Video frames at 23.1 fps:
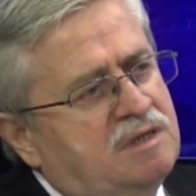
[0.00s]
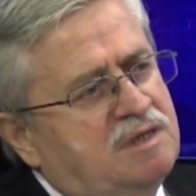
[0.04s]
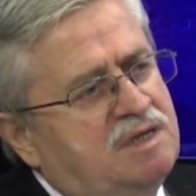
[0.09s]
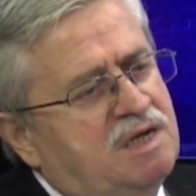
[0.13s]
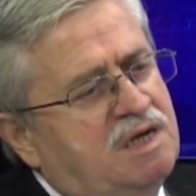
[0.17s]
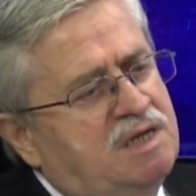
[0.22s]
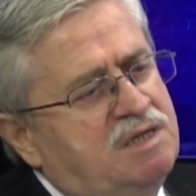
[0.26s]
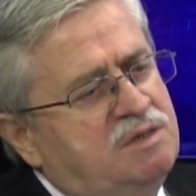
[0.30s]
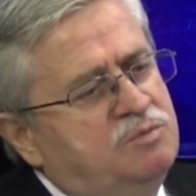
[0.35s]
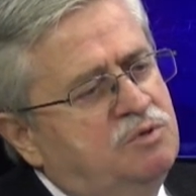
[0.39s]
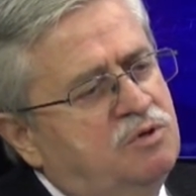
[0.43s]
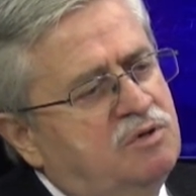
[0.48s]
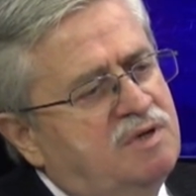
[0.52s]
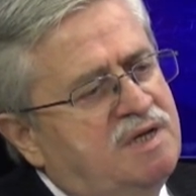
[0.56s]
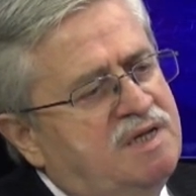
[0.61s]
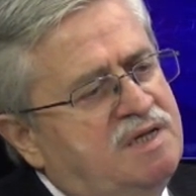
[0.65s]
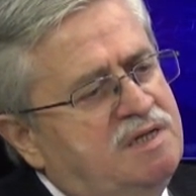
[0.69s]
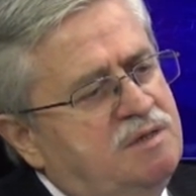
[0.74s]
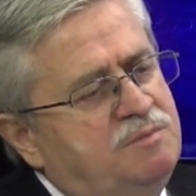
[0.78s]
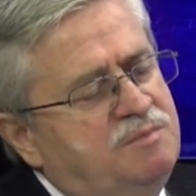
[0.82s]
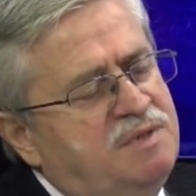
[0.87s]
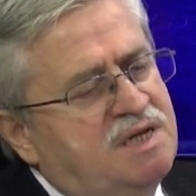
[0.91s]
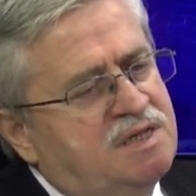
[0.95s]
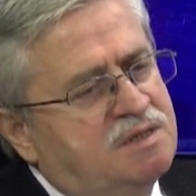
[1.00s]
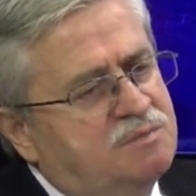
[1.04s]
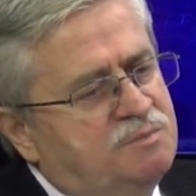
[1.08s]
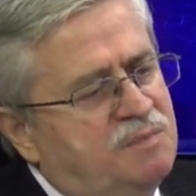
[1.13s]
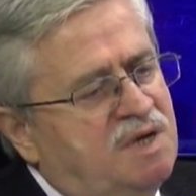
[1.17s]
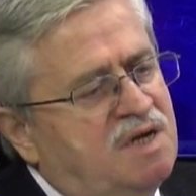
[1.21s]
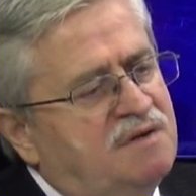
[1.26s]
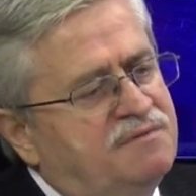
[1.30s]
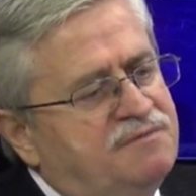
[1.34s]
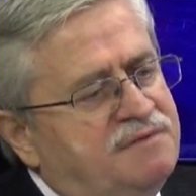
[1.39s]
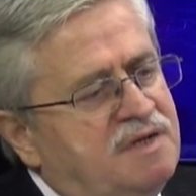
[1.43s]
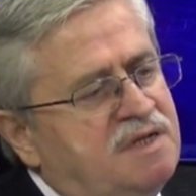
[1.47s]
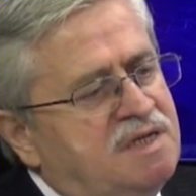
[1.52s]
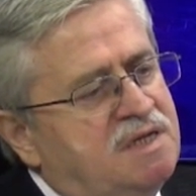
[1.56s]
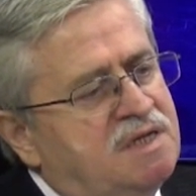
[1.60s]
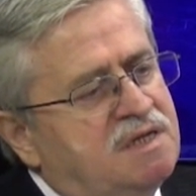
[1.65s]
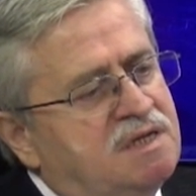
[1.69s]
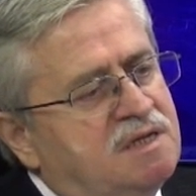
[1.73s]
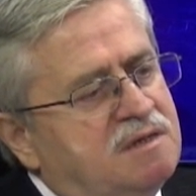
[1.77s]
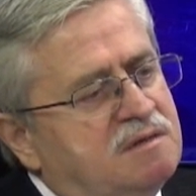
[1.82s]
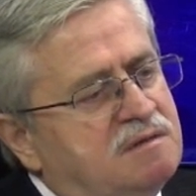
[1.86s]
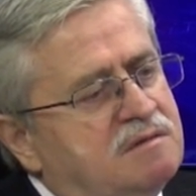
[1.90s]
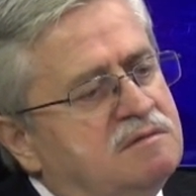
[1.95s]
Çok yani doğru. bu edebiyat
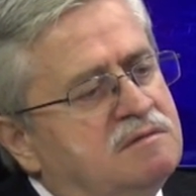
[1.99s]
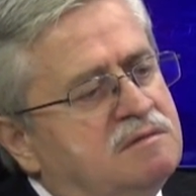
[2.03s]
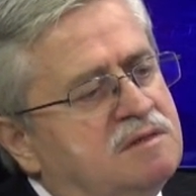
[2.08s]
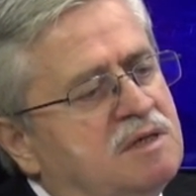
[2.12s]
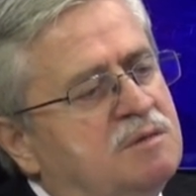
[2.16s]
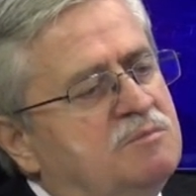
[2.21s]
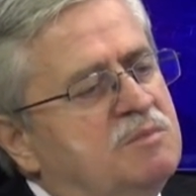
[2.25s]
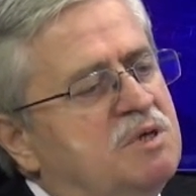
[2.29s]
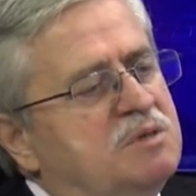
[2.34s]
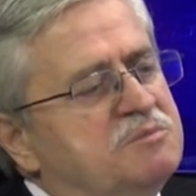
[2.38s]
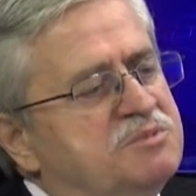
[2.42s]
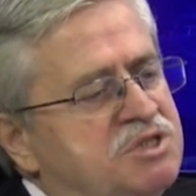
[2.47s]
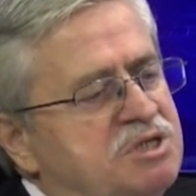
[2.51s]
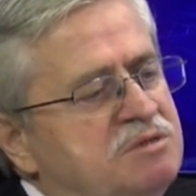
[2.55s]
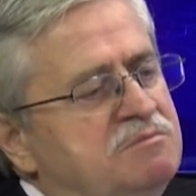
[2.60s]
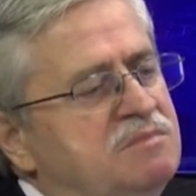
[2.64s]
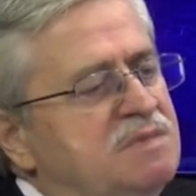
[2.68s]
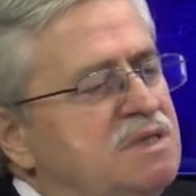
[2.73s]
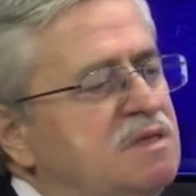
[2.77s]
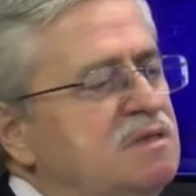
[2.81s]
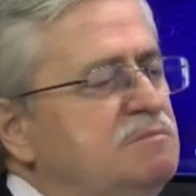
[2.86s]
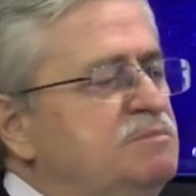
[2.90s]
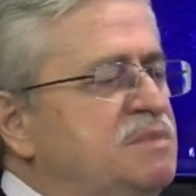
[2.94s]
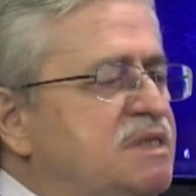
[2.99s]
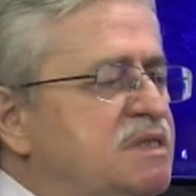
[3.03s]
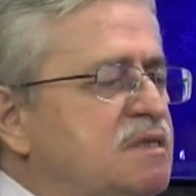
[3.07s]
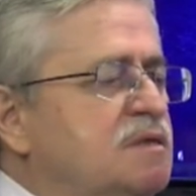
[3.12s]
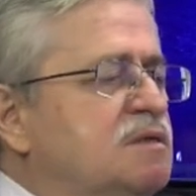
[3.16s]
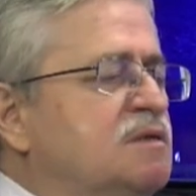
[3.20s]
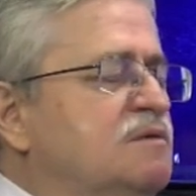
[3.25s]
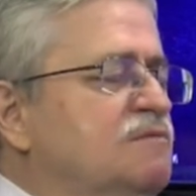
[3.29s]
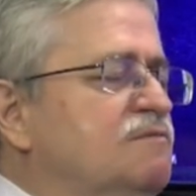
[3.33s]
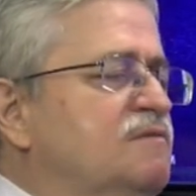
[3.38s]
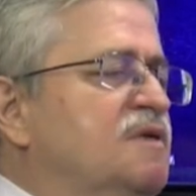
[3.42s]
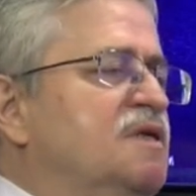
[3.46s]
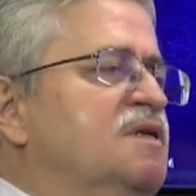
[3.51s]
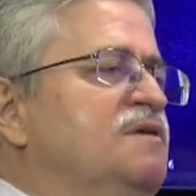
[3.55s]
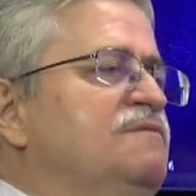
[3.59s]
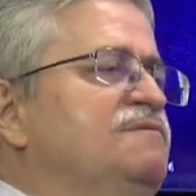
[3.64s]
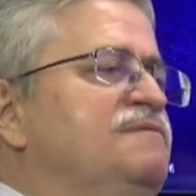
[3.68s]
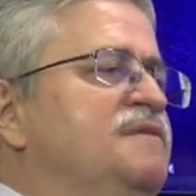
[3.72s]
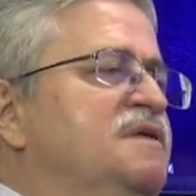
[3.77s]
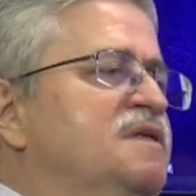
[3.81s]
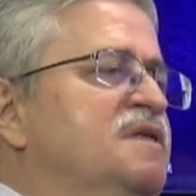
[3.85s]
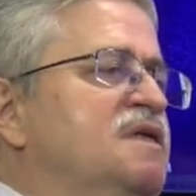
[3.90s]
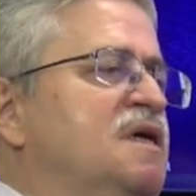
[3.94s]
mahfilleri tamam şimdi bir takım
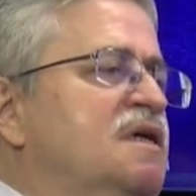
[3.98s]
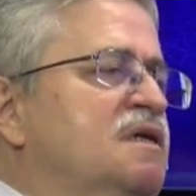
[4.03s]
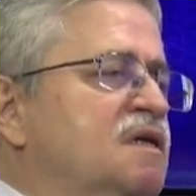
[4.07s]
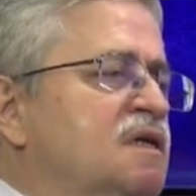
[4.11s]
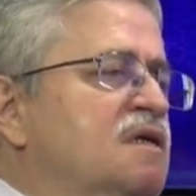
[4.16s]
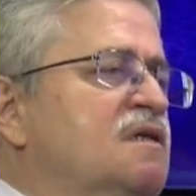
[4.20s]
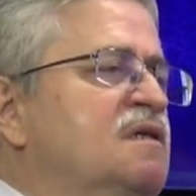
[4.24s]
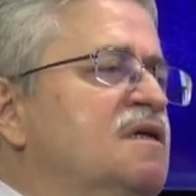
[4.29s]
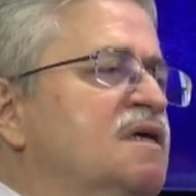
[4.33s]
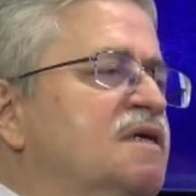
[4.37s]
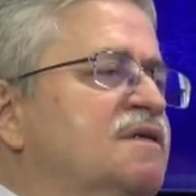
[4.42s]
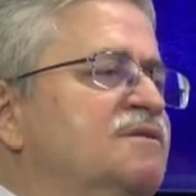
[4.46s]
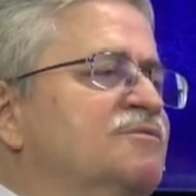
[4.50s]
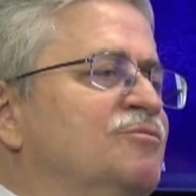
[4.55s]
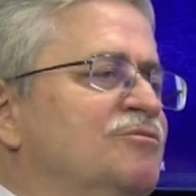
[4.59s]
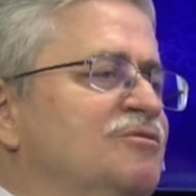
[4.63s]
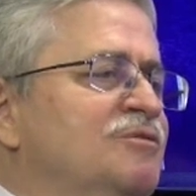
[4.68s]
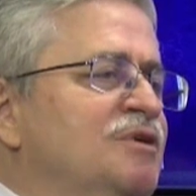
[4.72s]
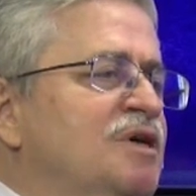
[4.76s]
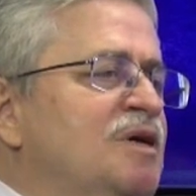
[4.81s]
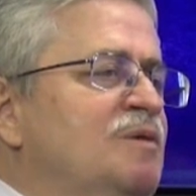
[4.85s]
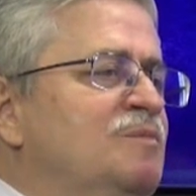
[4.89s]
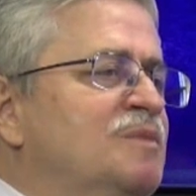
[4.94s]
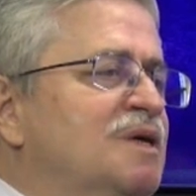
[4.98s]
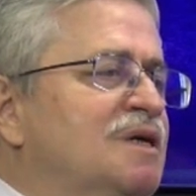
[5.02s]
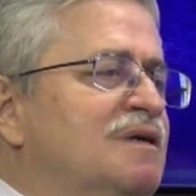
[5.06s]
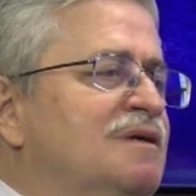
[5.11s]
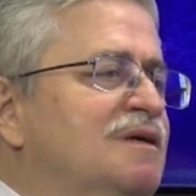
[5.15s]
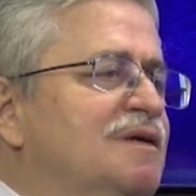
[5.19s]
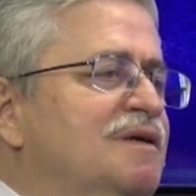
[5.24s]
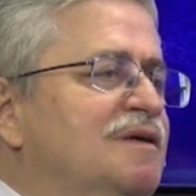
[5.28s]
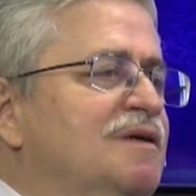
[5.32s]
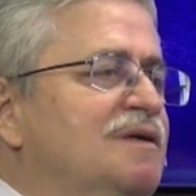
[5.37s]
vakıf ve derneklerde oluyor ama